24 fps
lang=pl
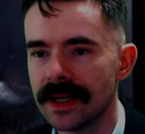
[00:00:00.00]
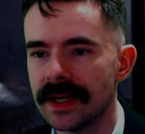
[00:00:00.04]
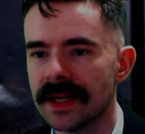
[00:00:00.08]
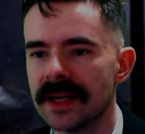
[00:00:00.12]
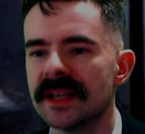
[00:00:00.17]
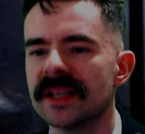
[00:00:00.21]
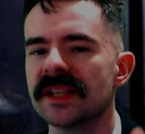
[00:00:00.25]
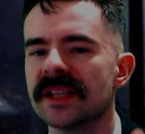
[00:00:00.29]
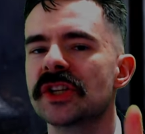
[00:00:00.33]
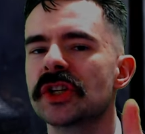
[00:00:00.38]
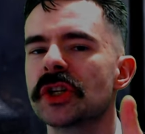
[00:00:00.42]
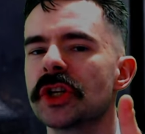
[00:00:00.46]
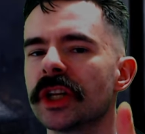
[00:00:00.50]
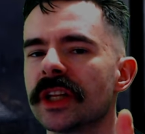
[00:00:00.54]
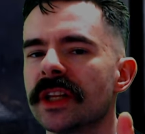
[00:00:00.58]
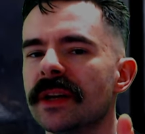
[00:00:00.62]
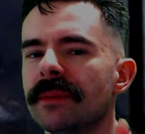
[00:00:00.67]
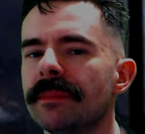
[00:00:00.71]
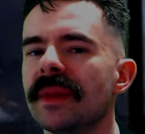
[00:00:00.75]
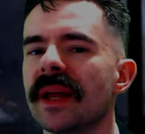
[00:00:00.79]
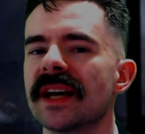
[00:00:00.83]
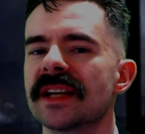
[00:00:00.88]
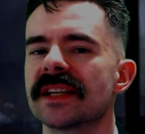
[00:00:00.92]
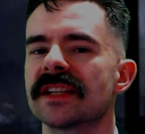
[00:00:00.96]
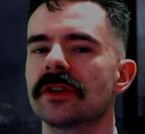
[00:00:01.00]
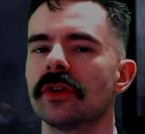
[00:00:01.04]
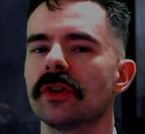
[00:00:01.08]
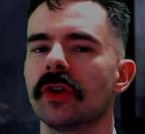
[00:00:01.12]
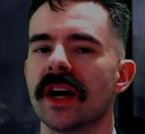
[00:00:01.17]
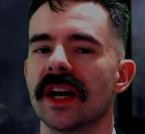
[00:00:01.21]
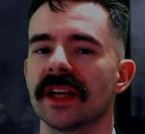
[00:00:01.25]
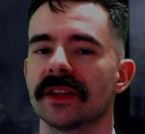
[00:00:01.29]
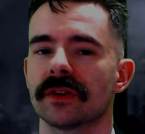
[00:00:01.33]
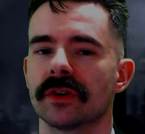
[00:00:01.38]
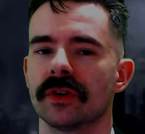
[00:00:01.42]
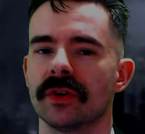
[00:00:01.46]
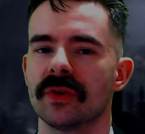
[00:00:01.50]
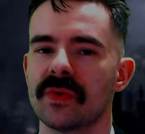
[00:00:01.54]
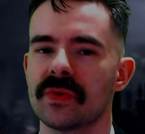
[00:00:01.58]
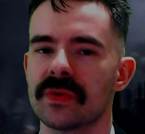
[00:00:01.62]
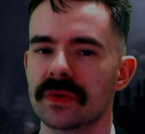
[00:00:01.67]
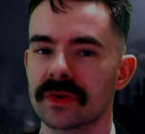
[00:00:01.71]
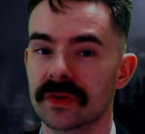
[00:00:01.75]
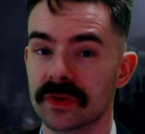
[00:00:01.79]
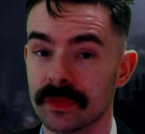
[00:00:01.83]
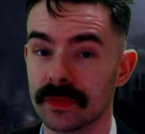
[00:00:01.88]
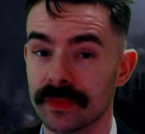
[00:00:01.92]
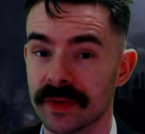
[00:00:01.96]
z 17-latką,
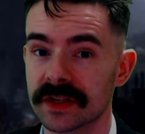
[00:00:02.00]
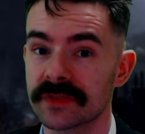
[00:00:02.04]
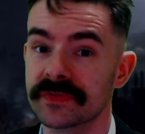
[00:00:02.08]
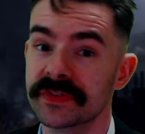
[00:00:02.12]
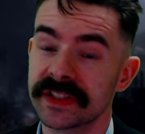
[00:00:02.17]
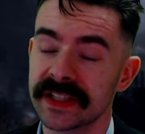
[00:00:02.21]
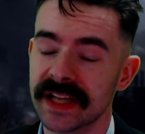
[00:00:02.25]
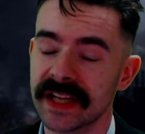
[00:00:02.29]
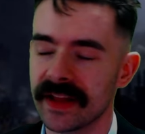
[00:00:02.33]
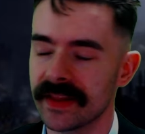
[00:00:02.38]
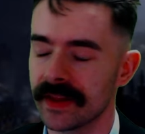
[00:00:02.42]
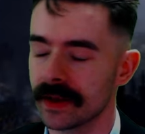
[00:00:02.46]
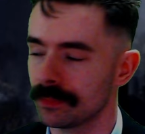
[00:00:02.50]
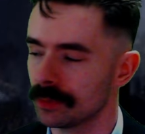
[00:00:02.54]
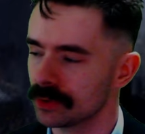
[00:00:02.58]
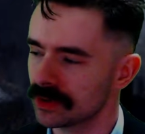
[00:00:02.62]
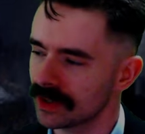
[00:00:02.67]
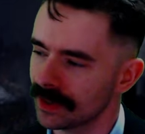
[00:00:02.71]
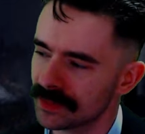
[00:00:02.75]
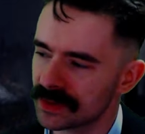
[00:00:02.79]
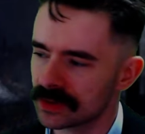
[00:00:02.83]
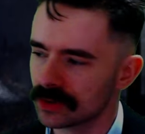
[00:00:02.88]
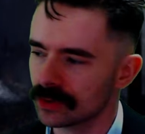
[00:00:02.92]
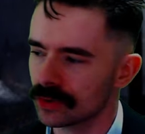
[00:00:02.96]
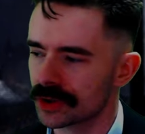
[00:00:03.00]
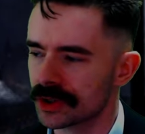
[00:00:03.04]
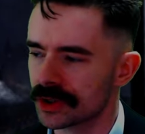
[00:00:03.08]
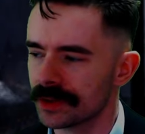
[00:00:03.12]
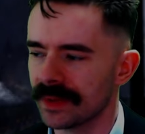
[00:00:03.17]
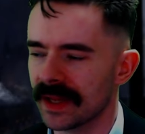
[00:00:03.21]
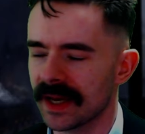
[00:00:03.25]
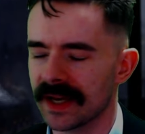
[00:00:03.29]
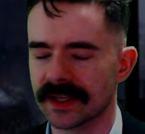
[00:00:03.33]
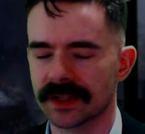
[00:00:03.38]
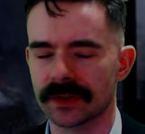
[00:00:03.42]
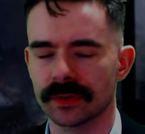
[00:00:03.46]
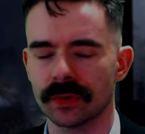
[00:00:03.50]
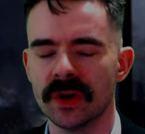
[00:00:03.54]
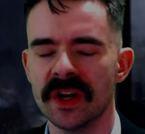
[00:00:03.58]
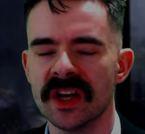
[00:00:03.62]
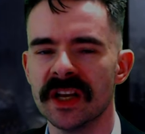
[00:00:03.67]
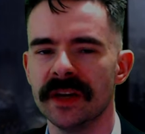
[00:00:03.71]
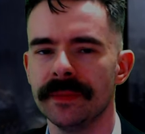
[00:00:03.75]
rozumiesz, w Stanach, bo tam jest od 18.